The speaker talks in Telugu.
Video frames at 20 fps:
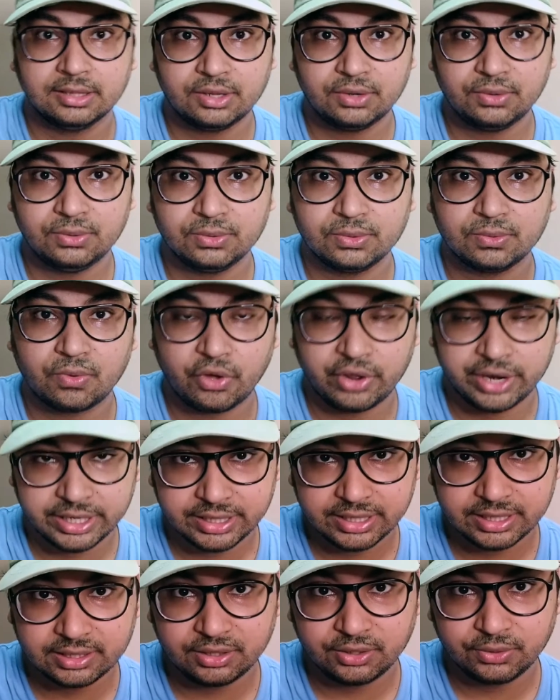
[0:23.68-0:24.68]
అందరూ
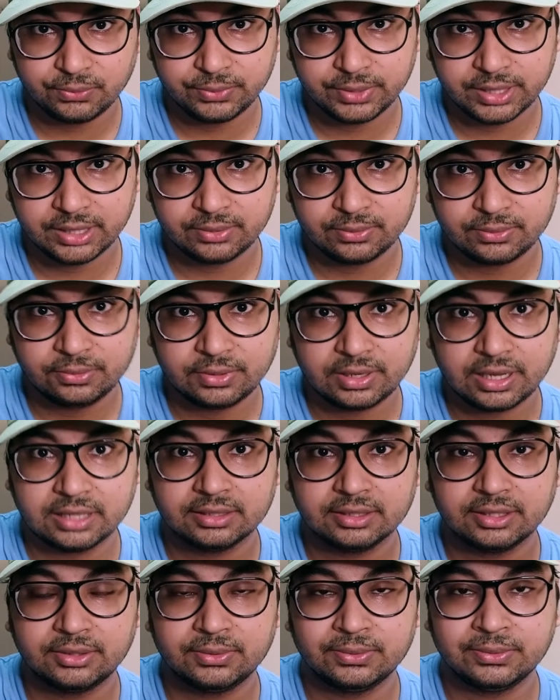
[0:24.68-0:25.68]
క్వారంటైన్లో ఉన్నారు
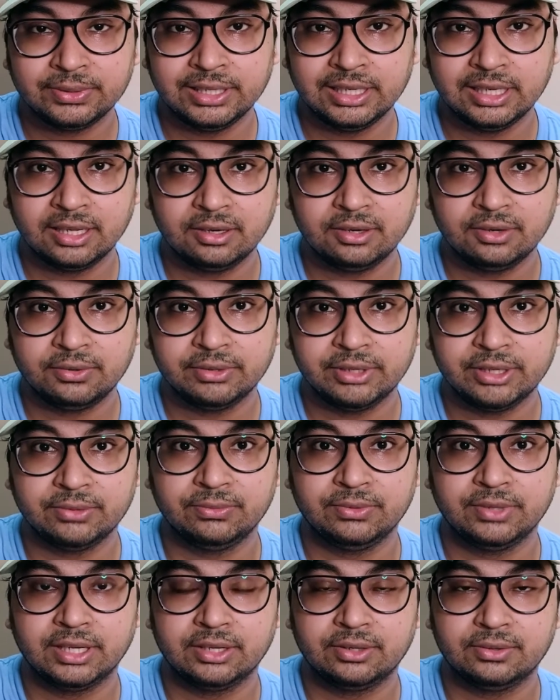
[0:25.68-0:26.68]
అందరూ ఇళ్లలోనే
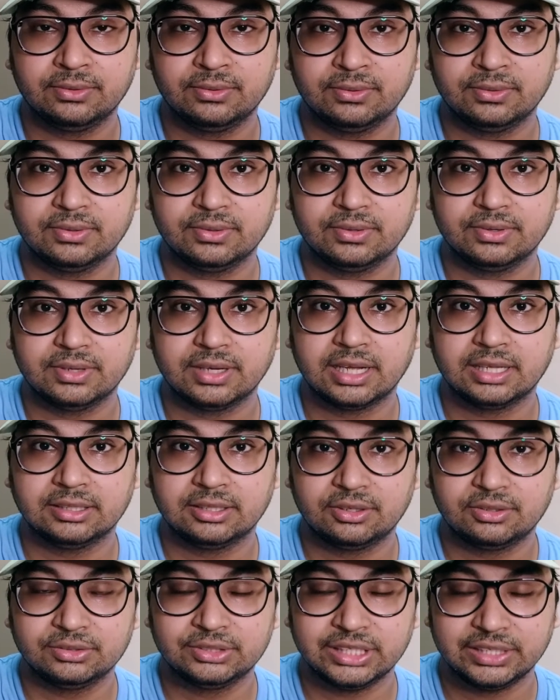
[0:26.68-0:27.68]
ఉన్నారు
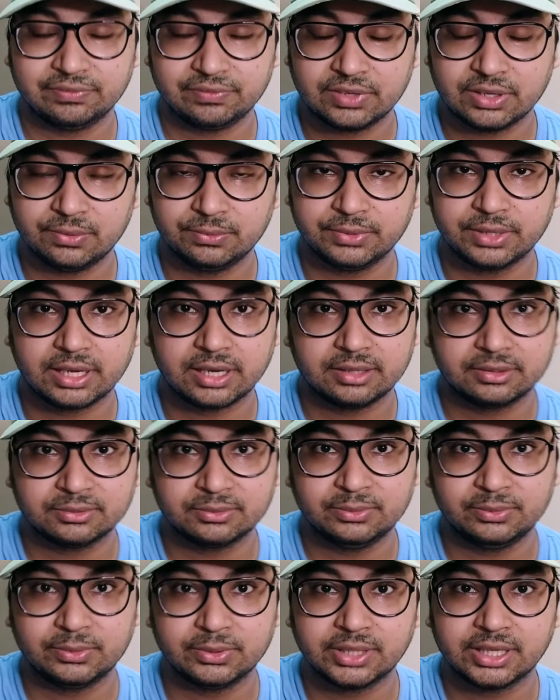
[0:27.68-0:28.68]
అందరూ సేఫ్గా ఉన్నారు
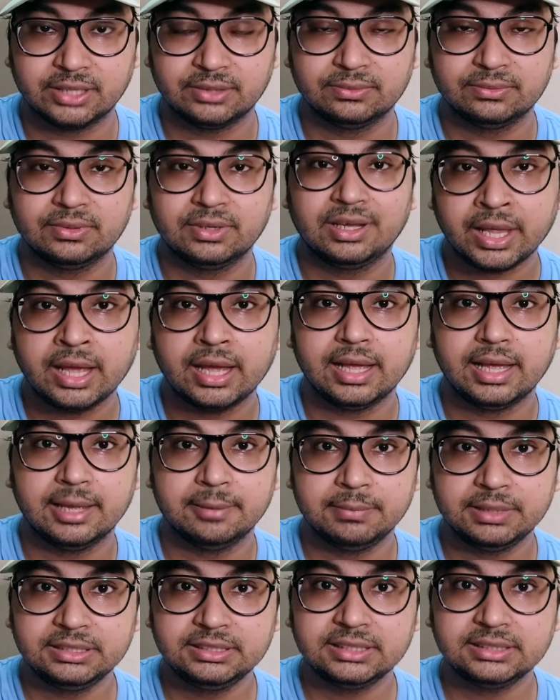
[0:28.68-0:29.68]
అనుకుంటున్నాను
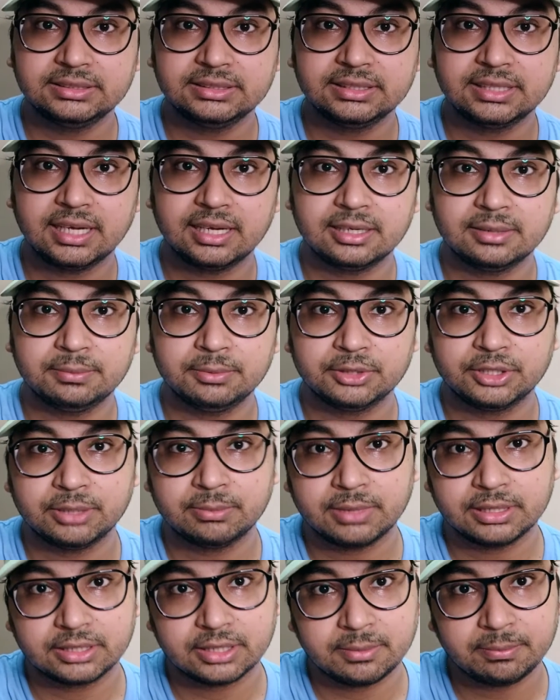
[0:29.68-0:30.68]
ఎమర్జెన్సీ
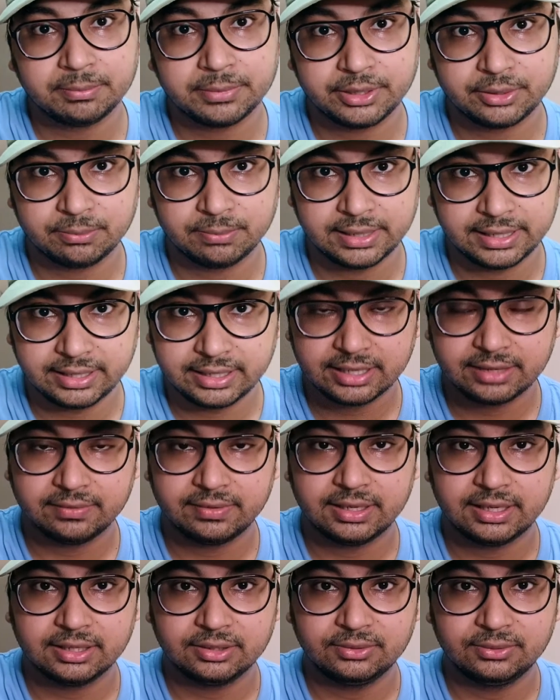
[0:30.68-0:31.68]
కాకపోతే మాత్రం మీరు బయటికి
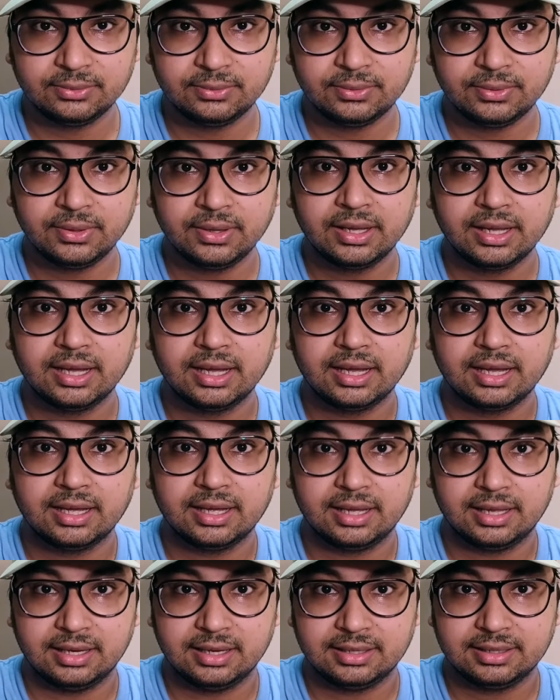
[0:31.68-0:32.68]
వెళ్ళొద్దు
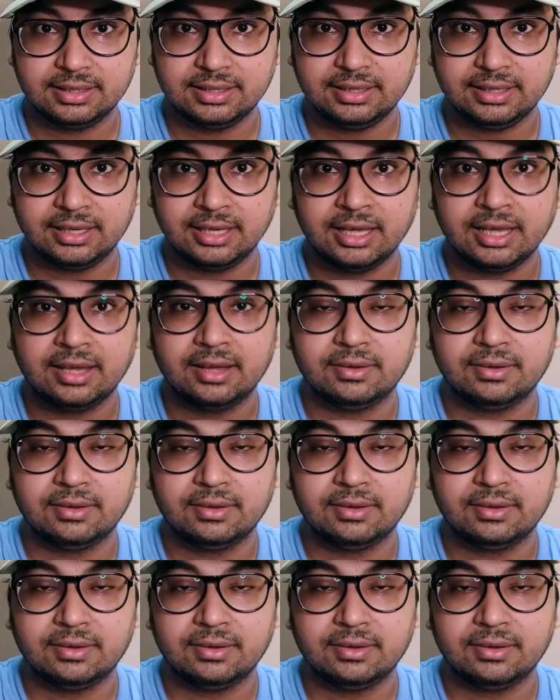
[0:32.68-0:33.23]
అలాగే